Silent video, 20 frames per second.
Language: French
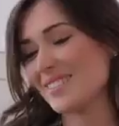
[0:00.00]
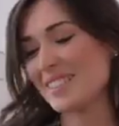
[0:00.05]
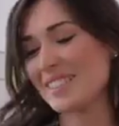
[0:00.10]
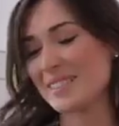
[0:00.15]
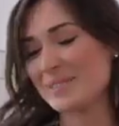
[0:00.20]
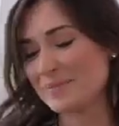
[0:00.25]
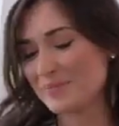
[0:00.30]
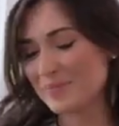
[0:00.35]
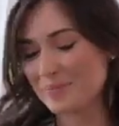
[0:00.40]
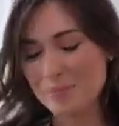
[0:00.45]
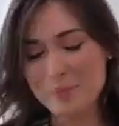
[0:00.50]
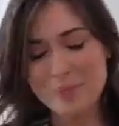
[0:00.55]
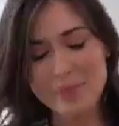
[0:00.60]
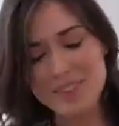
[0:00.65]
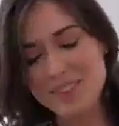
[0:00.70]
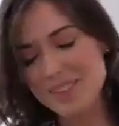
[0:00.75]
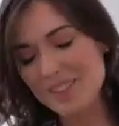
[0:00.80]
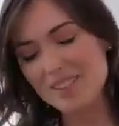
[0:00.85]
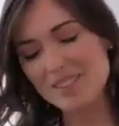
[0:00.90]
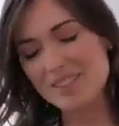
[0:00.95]
Ouais.
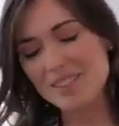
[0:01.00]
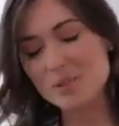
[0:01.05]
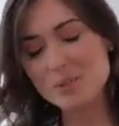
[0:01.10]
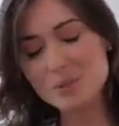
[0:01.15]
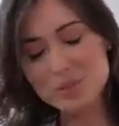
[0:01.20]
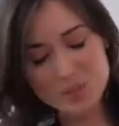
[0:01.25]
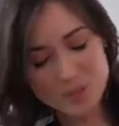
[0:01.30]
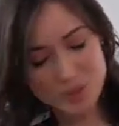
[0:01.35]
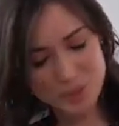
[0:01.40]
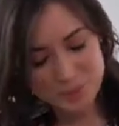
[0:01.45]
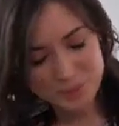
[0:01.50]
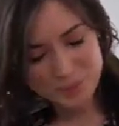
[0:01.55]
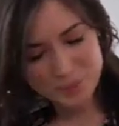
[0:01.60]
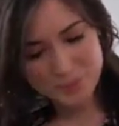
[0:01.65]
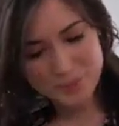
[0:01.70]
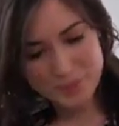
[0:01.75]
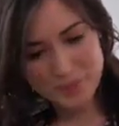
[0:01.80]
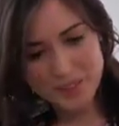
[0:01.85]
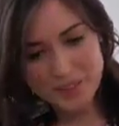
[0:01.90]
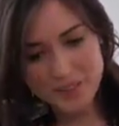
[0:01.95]
Écoute,
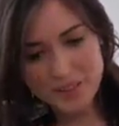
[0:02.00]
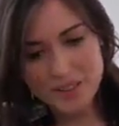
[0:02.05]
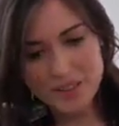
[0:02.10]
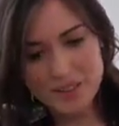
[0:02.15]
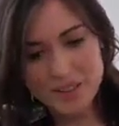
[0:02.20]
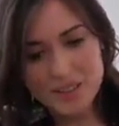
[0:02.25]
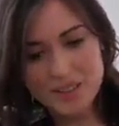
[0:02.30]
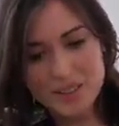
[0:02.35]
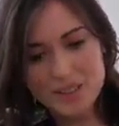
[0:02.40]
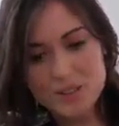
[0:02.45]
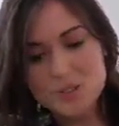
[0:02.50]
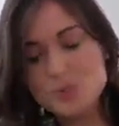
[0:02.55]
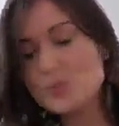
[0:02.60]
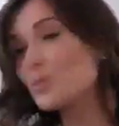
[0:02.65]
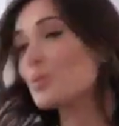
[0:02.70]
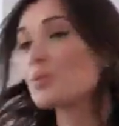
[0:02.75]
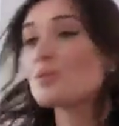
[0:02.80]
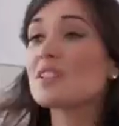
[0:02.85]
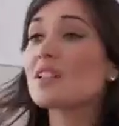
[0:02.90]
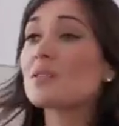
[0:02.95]
euh,
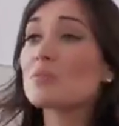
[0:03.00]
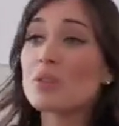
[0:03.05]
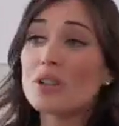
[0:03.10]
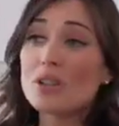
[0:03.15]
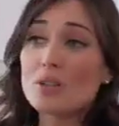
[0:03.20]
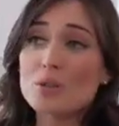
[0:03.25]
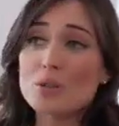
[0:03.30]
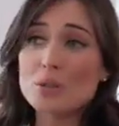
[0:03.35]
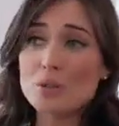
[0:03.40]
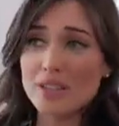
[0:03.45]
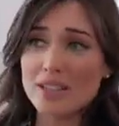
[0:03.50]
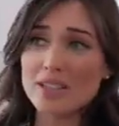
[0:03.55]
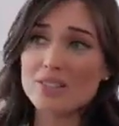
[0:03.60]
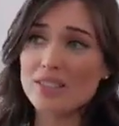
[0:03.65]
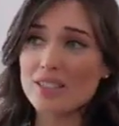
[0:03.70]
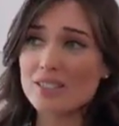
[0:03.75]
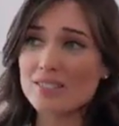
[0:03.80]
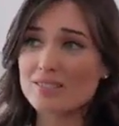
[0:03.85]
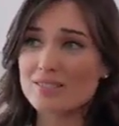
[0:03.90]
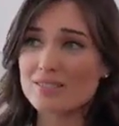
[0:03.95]
tu te souviens, moi, quand je suis
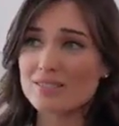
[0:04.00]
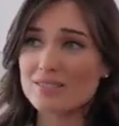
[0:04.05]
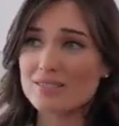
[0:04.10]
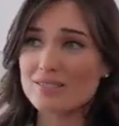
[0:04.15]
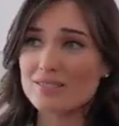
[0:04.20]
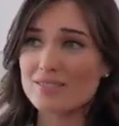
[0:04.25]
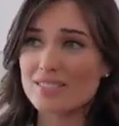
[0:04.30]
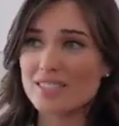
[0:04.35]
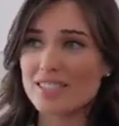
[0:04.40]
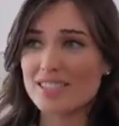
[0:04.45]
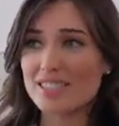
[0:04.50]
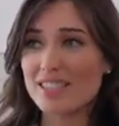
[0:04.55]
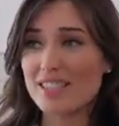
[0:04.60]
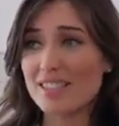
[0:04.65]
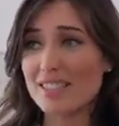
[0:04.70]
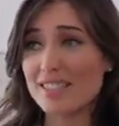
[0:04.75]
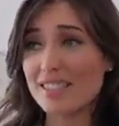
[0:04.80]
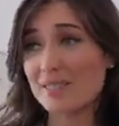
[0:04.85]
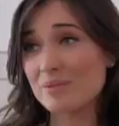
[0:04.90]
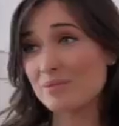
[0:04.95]
arrivée, j'étais
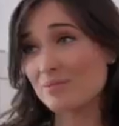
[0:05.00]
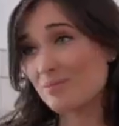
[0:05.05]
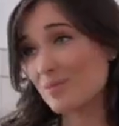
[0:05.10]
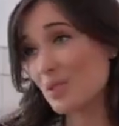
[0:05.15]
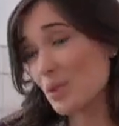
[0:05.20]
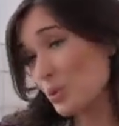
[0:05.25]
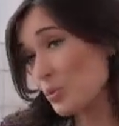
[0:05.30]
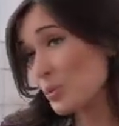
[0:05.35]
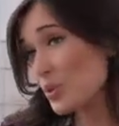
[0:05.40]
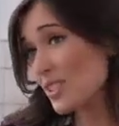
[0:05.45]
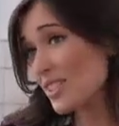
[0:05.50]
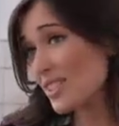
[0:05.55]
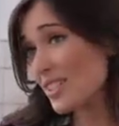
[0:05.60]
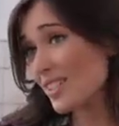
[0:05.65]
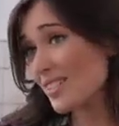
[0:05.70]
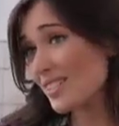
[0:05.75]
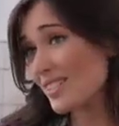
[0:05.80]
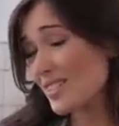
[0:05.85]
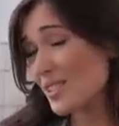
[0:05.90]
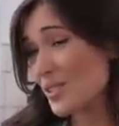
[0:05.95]
avec deux
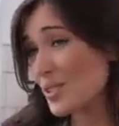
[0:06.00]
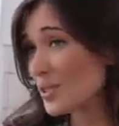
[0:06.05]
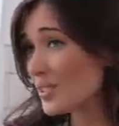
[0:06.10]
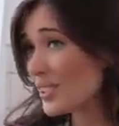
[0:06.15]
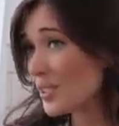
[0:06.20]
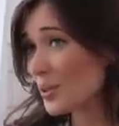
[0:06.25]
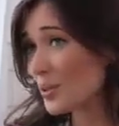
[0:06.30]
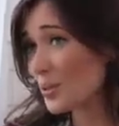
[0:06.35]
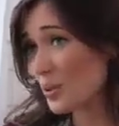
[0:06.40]
musiciens, Sean et